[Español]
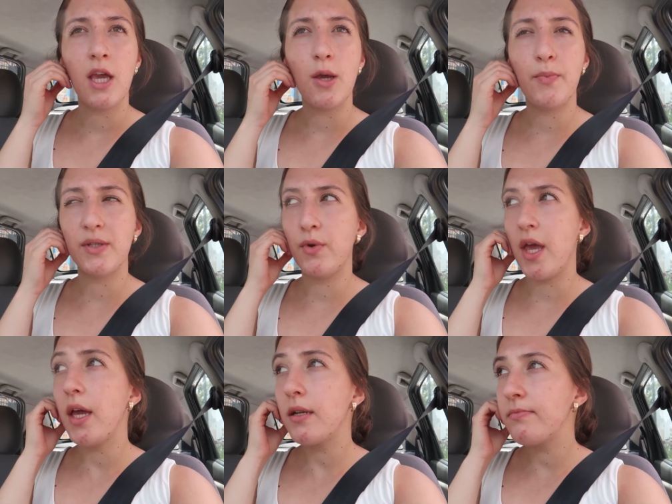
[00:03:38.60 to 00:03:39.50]
y pues voy
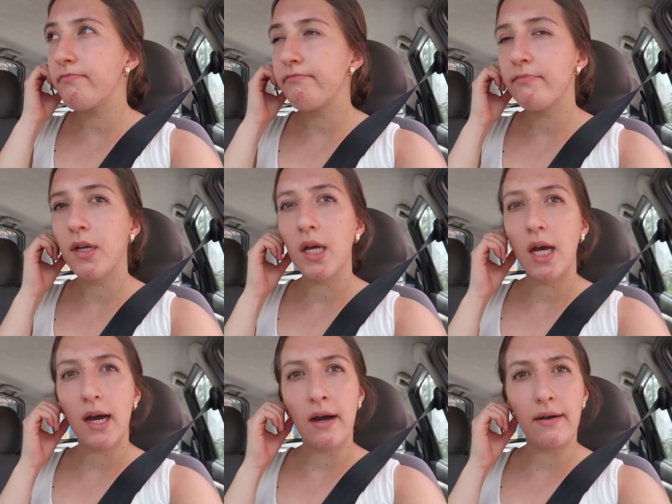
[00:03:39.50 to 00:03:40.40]
a ir
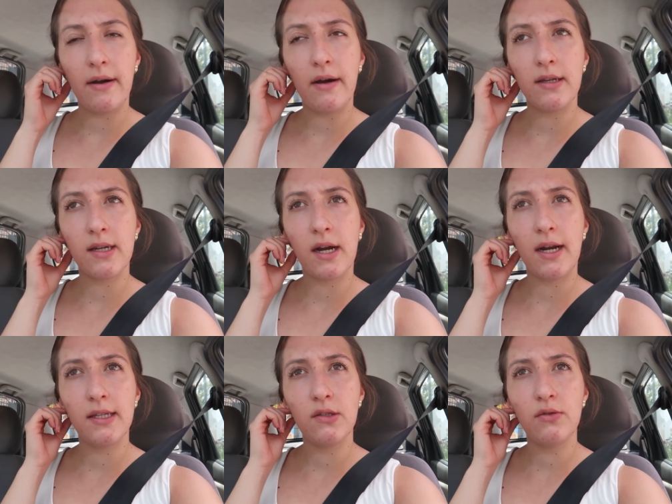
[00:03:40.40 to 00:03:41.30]
a
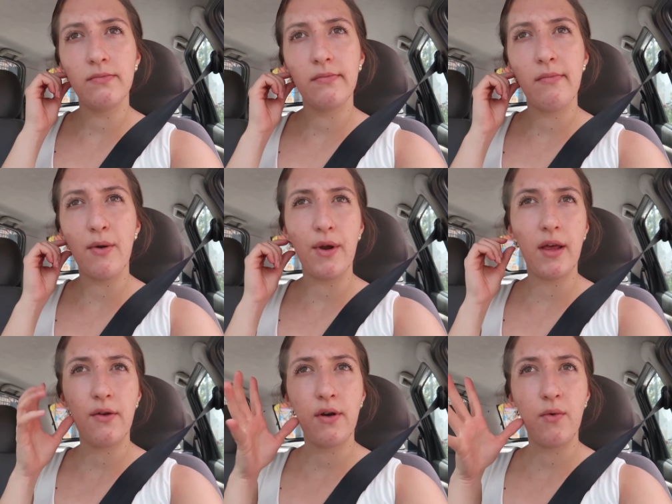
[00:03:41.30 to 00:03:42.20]
sacar eso. Me voy a ir
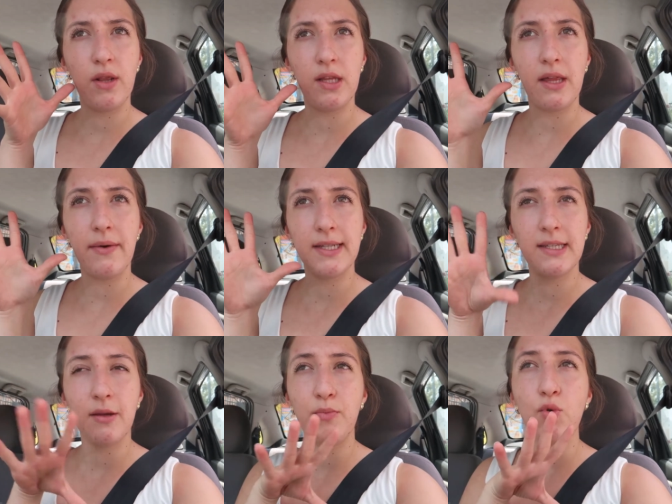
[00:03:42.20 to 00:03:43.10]
a dar una vueltita a ver
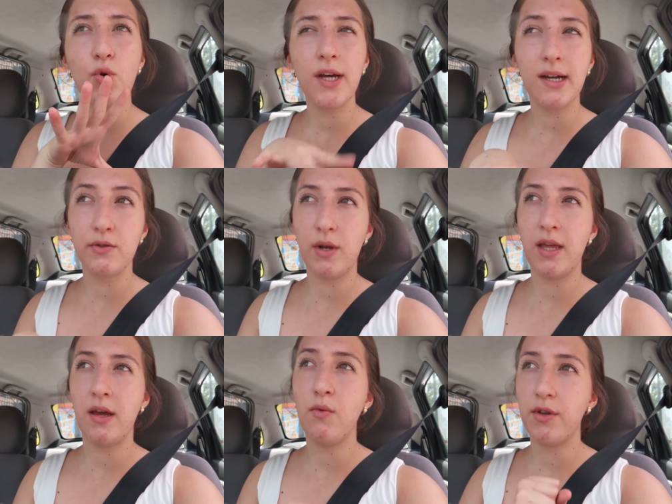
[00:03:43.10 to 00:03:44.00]
si de pura
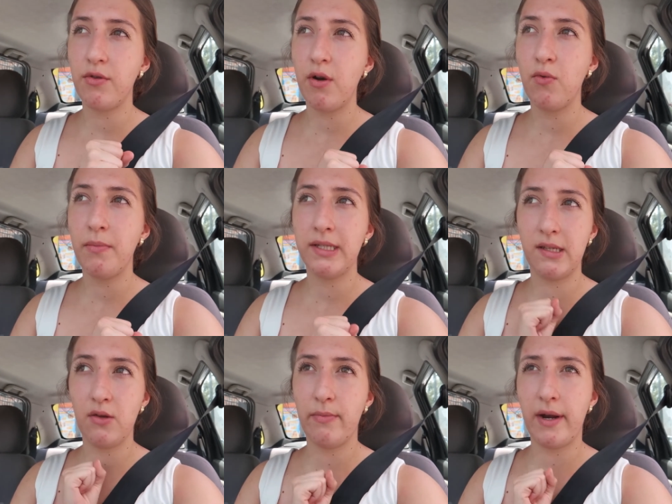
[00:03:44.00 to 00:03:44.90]
casualidad encuentro algún
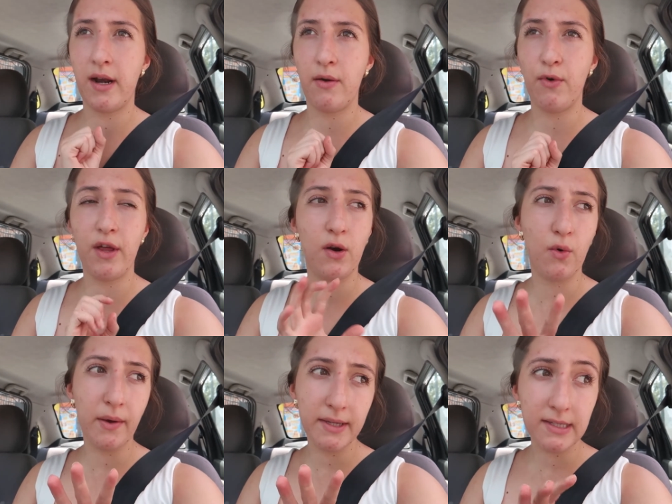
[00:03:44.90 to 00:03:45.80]
vestido para la boda del
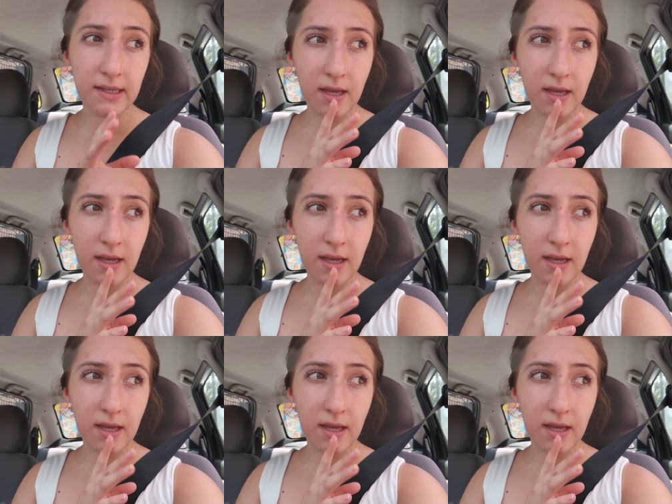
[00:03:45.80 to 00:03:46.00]
jueves.